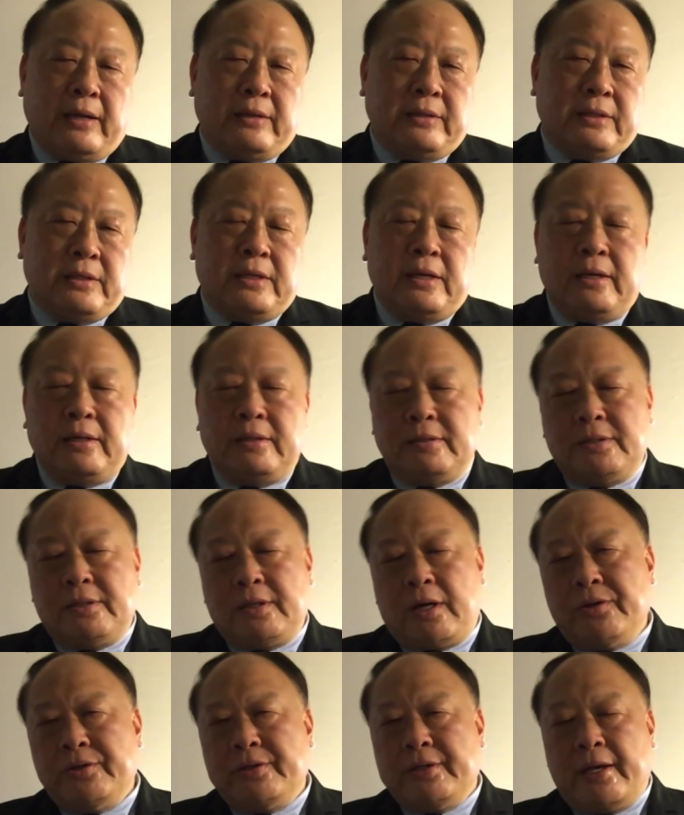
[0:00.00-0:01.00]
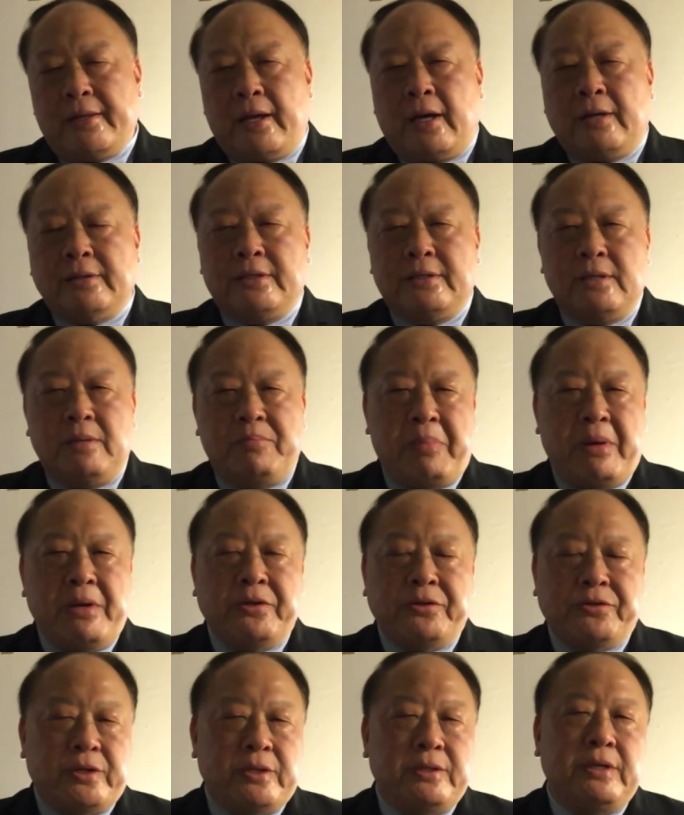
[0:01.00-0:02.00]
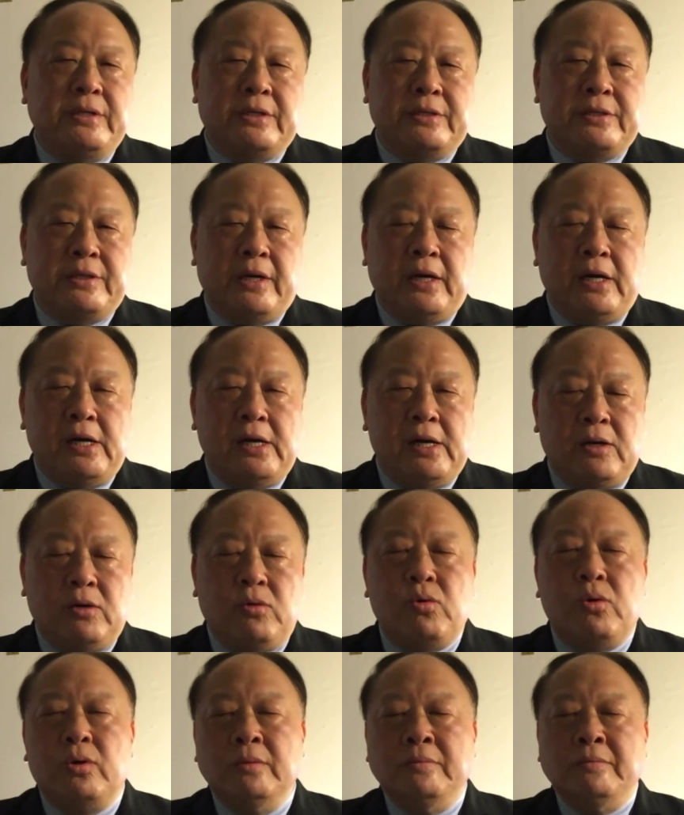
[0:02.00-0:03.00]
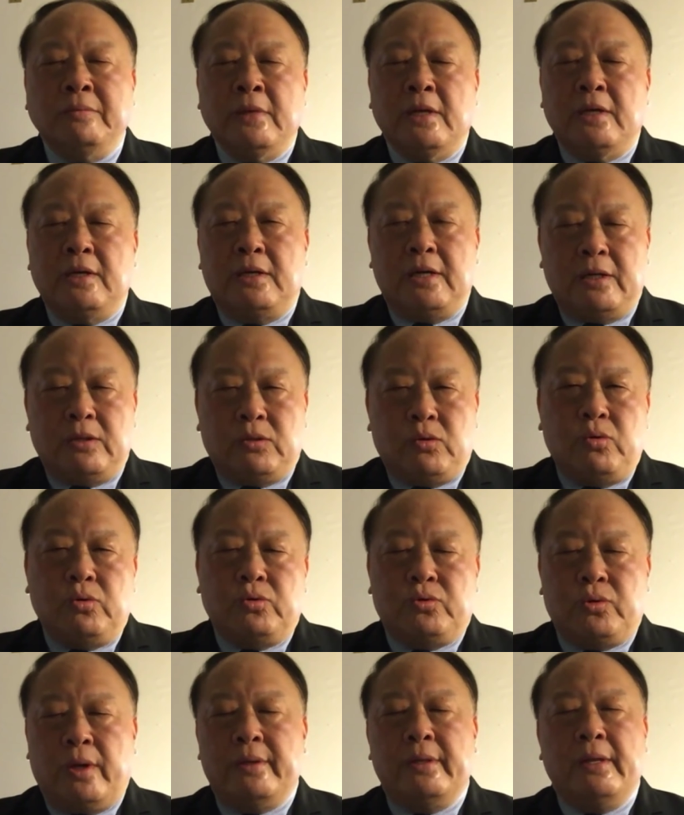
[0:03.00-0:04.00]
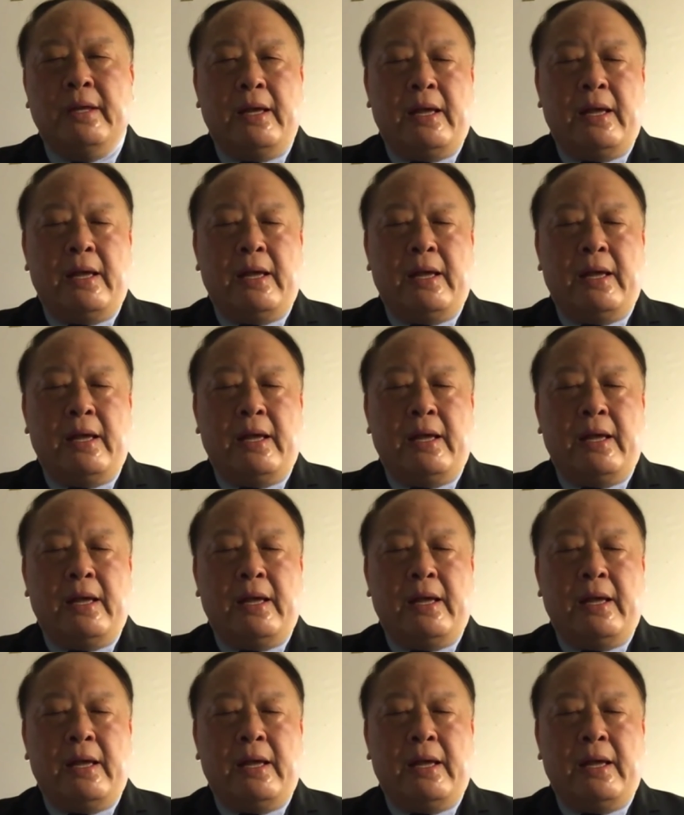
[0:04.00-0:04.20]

这个朝鲜啊自己本身的这些核库、核库存，